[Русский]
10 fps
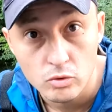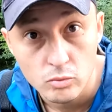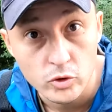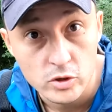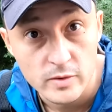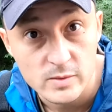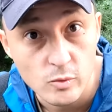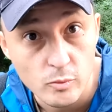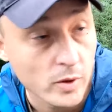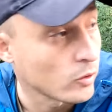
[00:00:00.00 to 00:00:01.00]
Думаю, еще
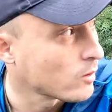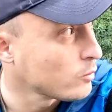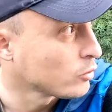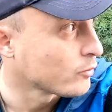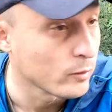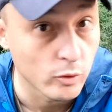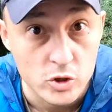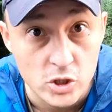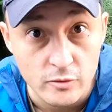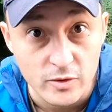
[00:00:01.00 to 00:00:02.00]
возьмем пару
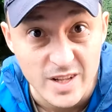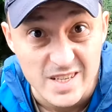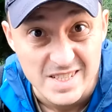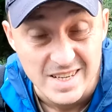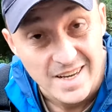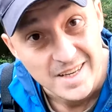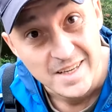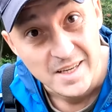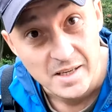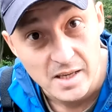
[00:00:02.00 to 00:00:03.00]
воблерчиков классных
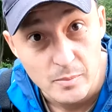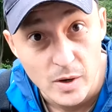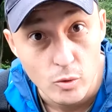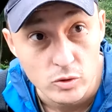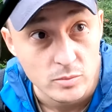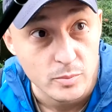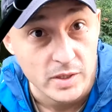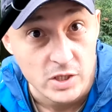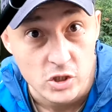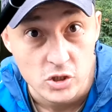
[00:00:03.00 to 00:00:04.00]
и походим
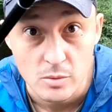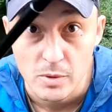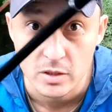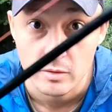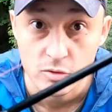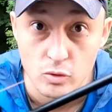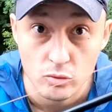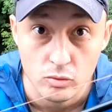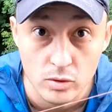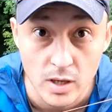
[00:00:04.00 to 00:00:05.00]
по речечке метров
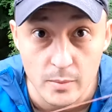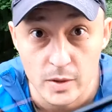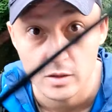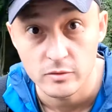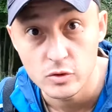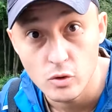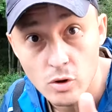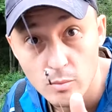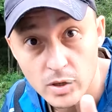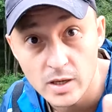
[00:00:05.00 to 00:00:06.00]
сто туда, метров
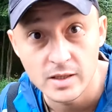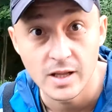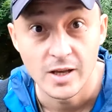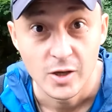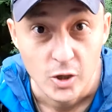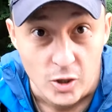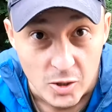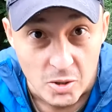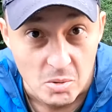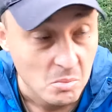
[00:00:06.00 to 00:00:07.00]
сто обратно.
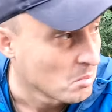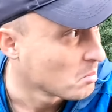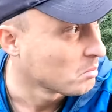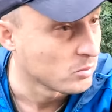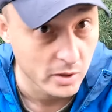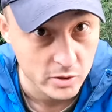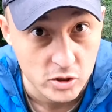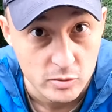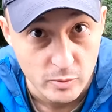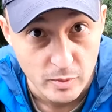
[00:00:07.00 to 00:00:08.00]

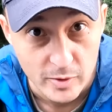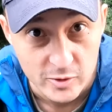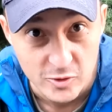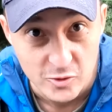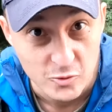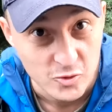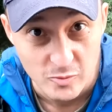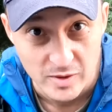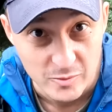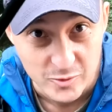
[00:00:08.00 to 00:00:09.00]
Должны же мы поймать с ней
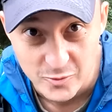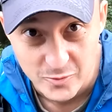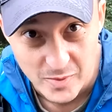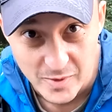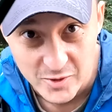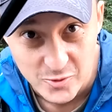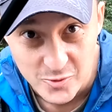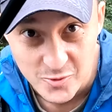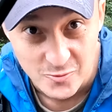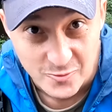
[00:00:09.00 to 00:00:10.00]
щучку, потому что поймать
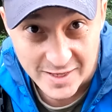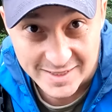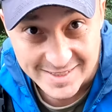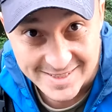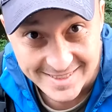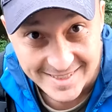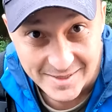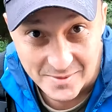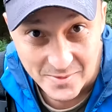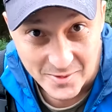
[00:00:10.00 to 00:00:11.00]
щучку в Эдерсах,
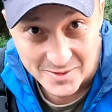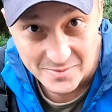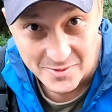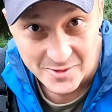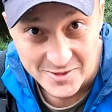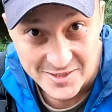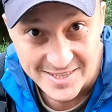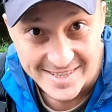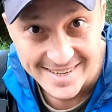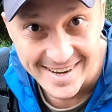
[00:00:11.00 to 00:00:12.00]
это просто будет
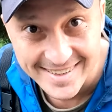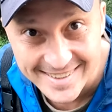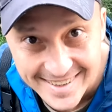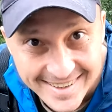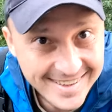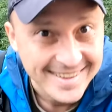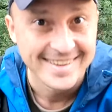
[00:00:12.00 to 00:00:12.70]
шикарно.